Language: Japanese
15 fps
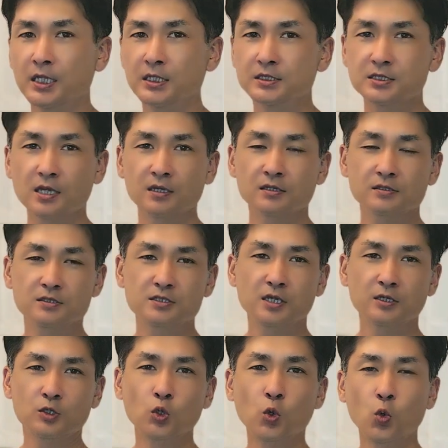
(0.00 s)
さあじゃ
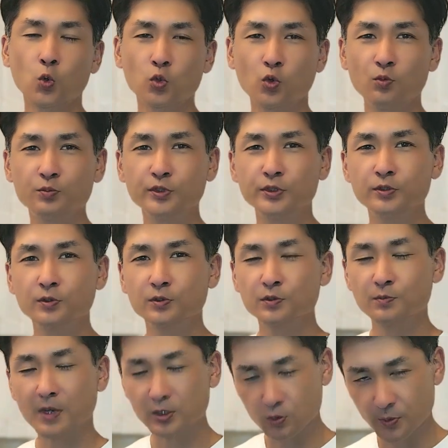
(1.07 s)
あ今日の Vlog
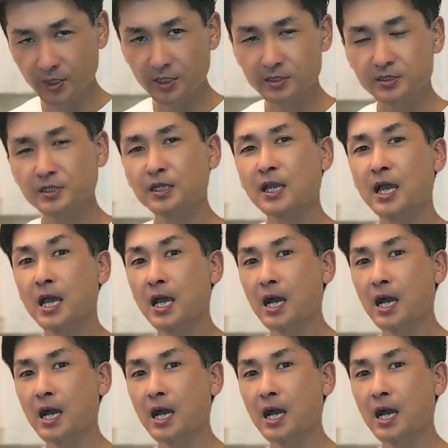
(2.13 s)
まとめです。